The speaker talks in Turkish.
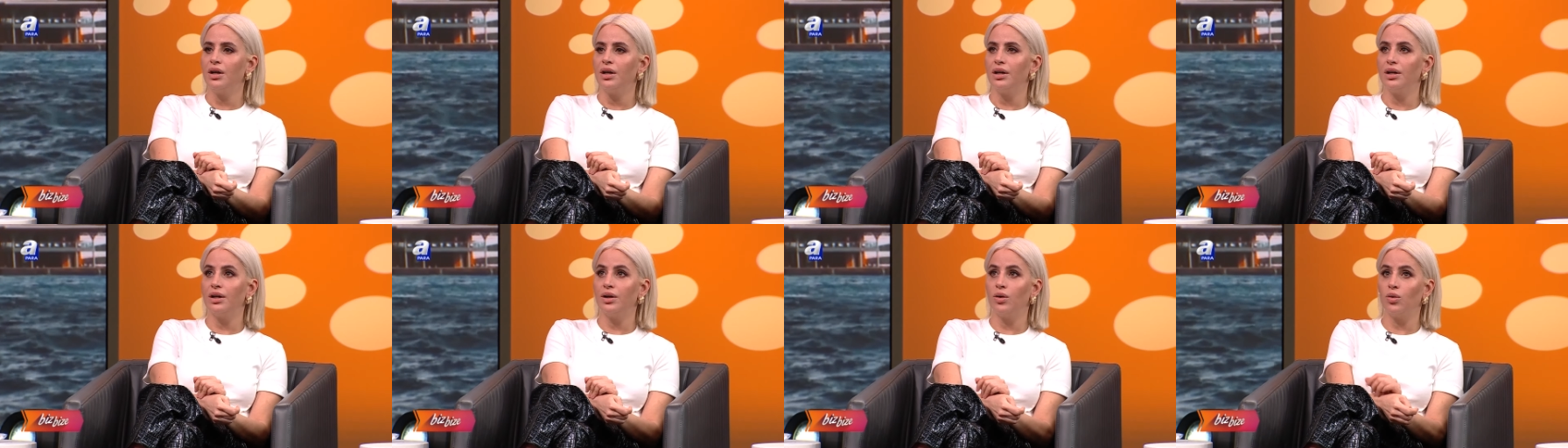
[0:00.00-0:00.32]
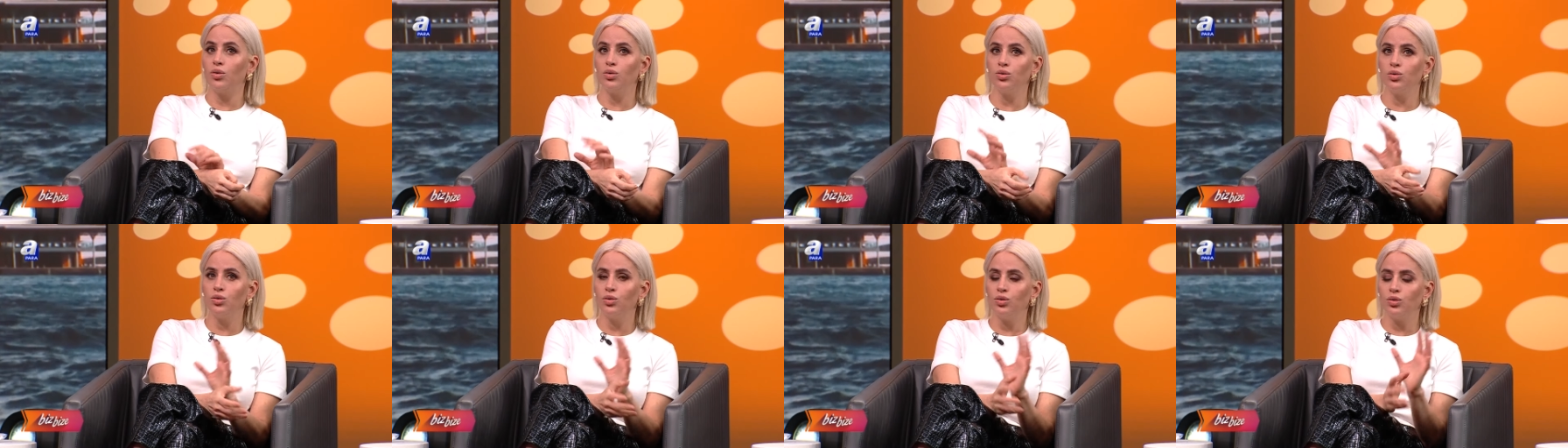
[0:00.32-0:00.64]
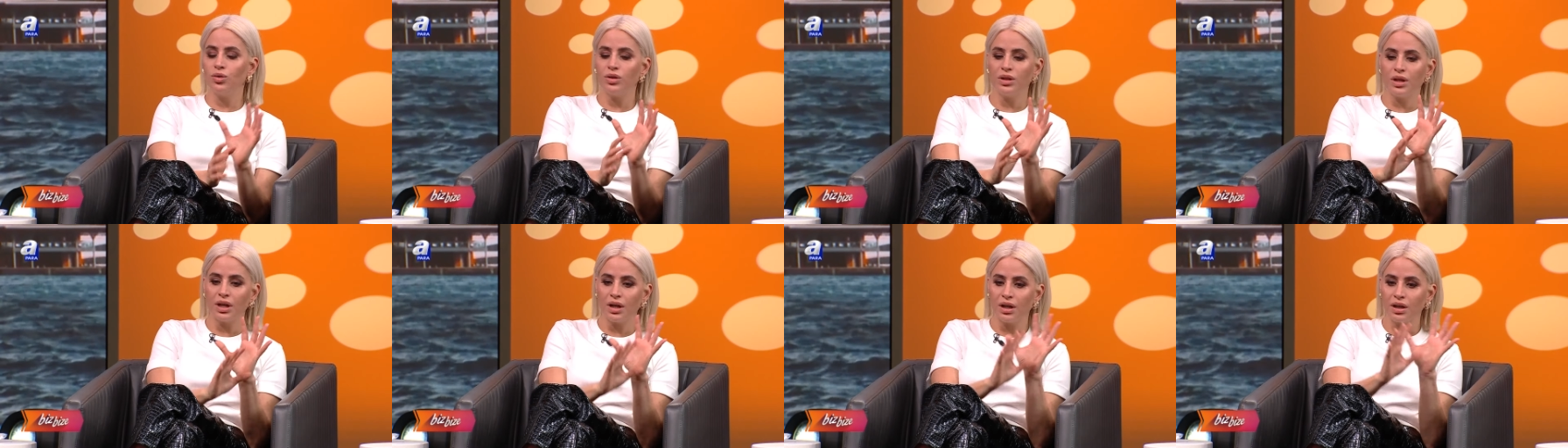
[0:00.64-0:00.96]
e, o
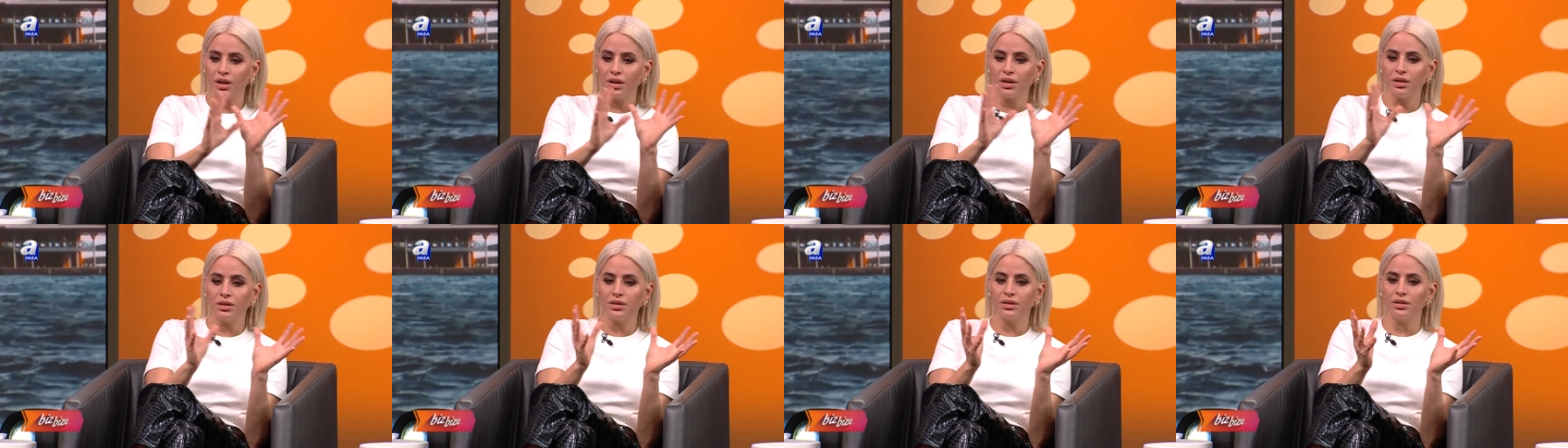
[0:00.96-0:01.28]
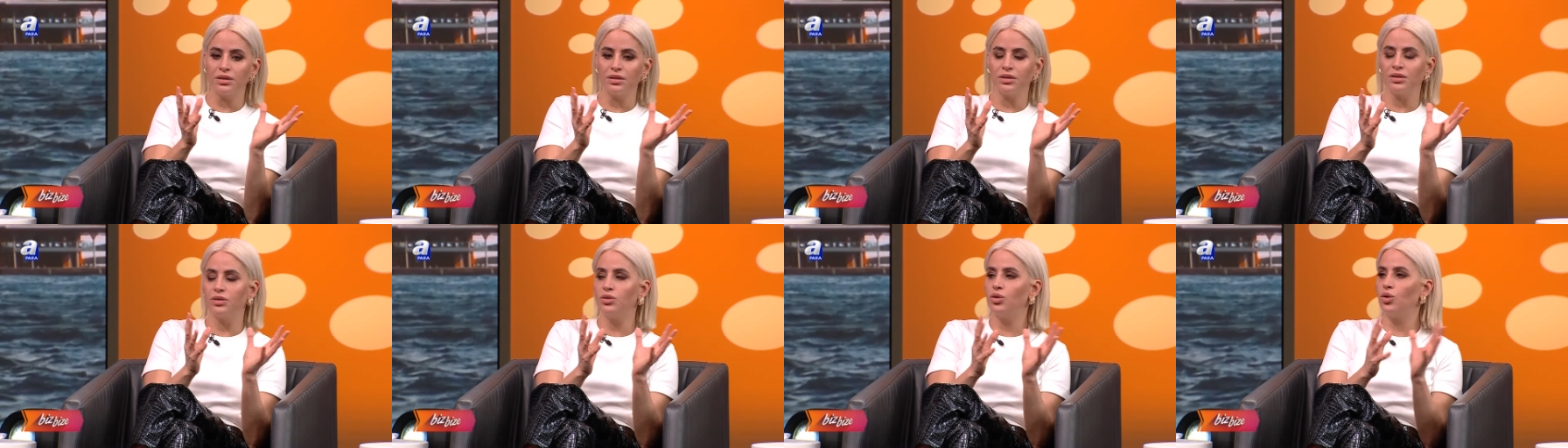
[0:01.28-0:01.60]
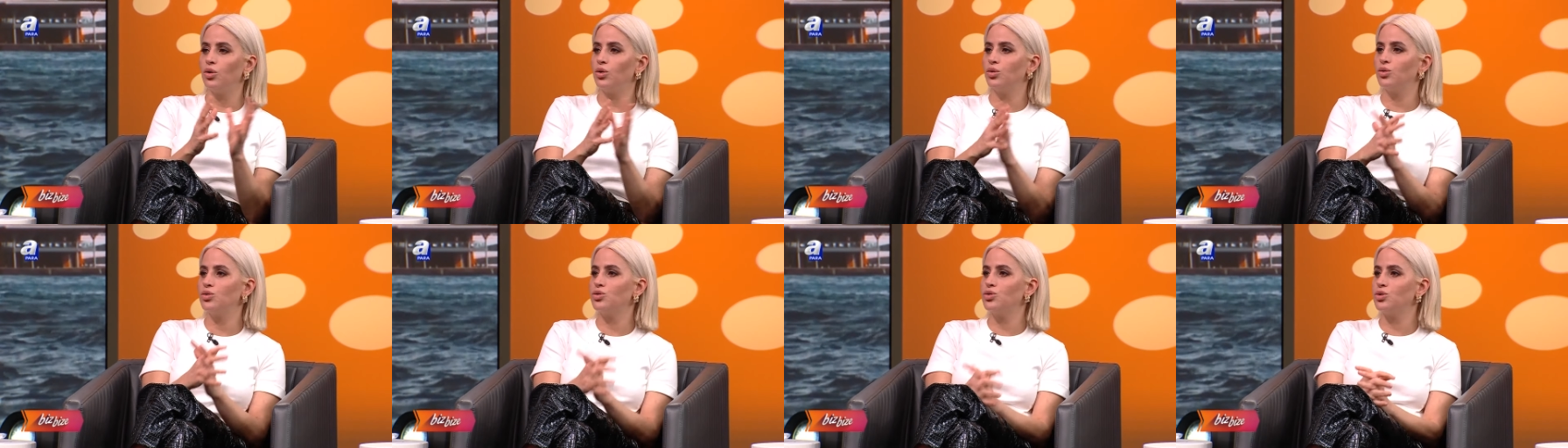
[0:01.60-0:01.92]
dünya
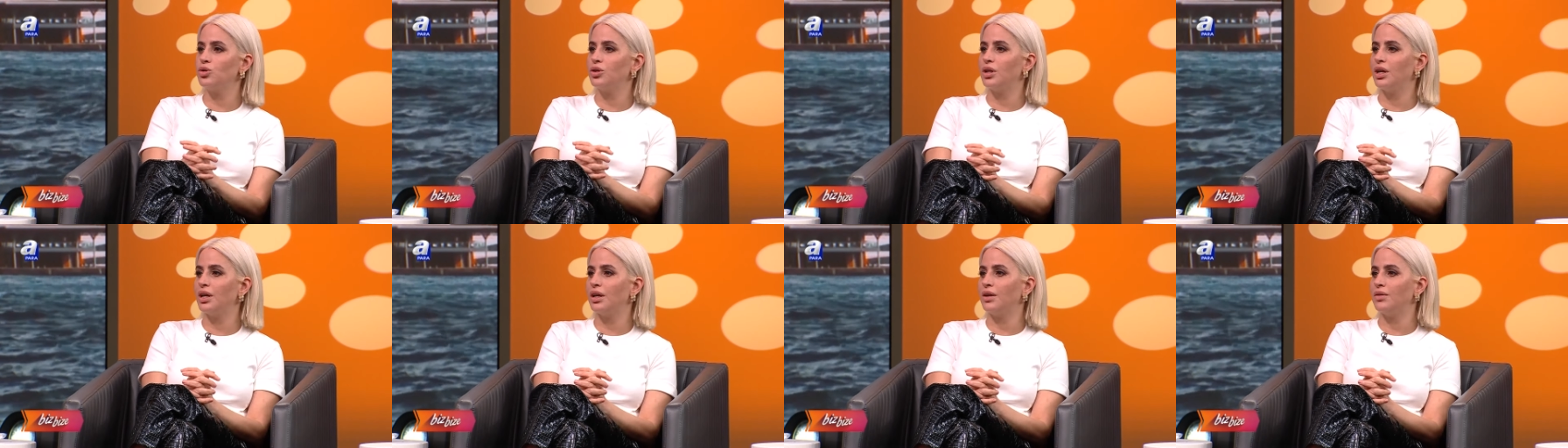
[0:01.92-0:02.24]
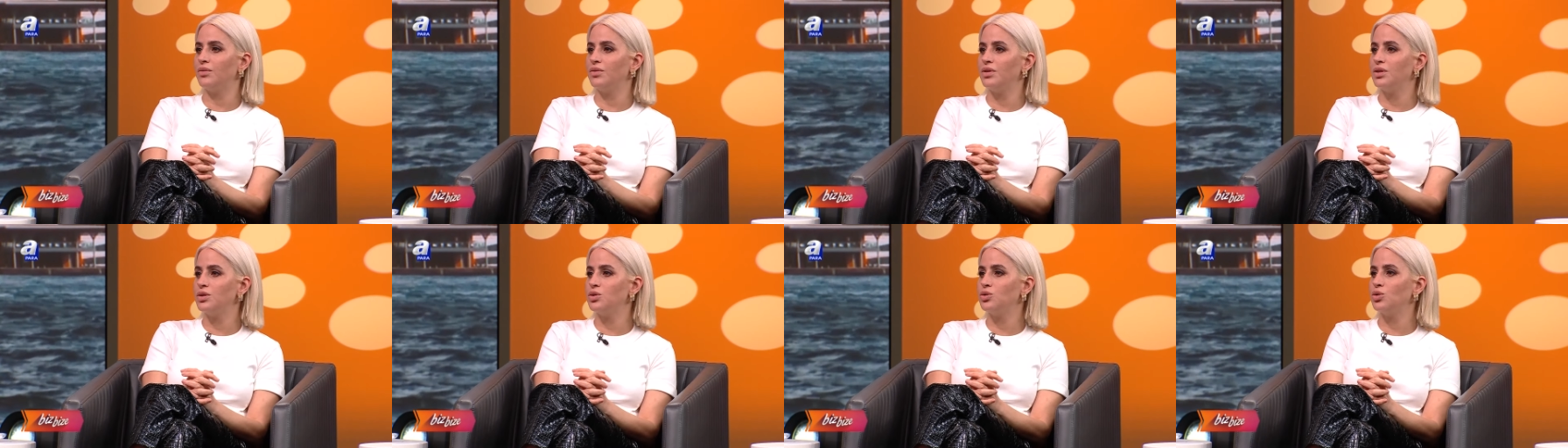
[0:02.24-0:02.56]
görgüsüne, Vizyon, vizyon.